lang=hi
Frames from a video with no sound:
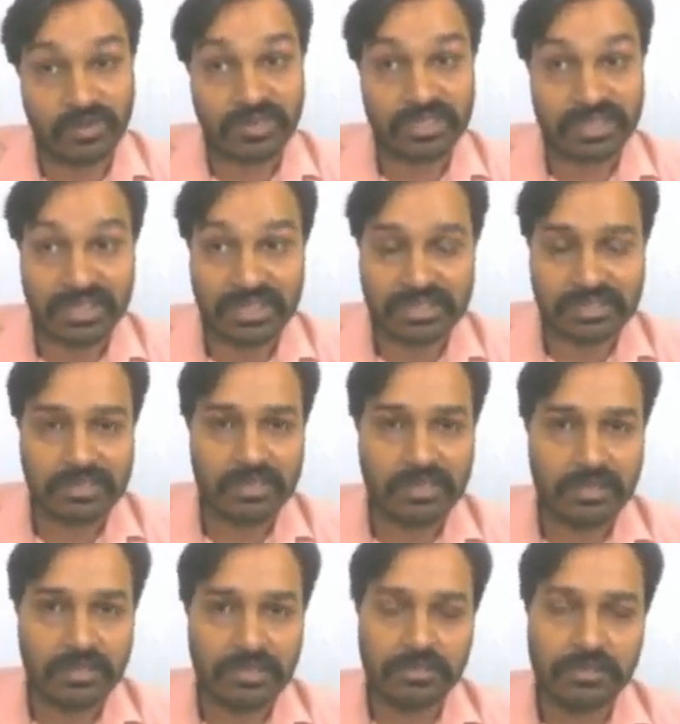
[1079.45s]
लॉजिक इज
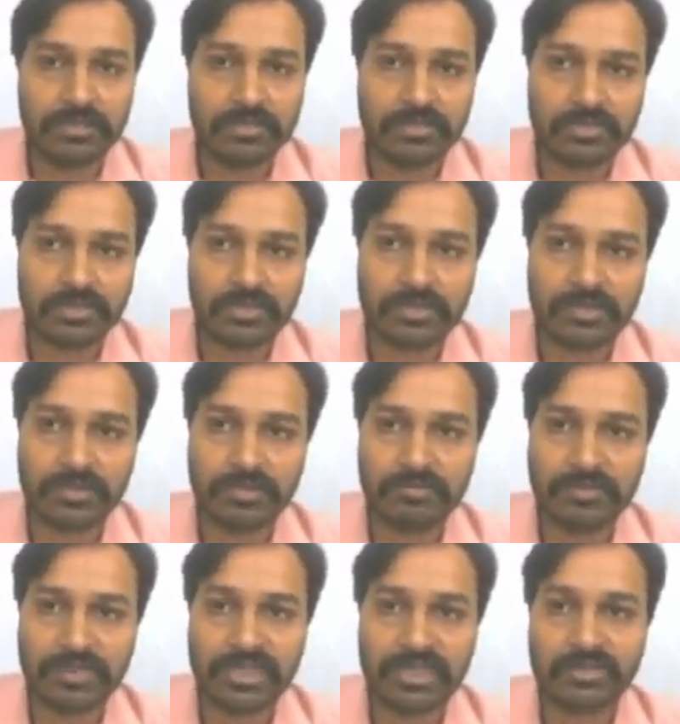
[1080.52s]
सो
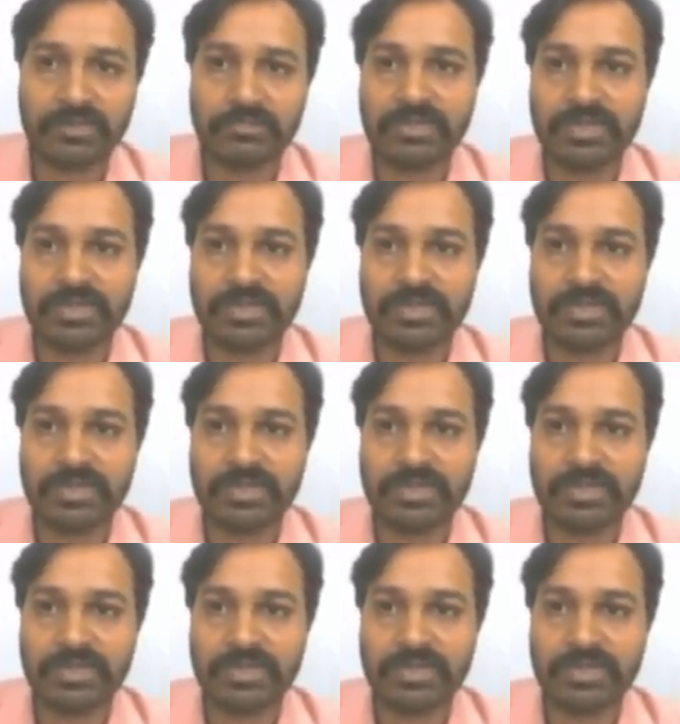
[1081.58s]
ही टोल्ड मी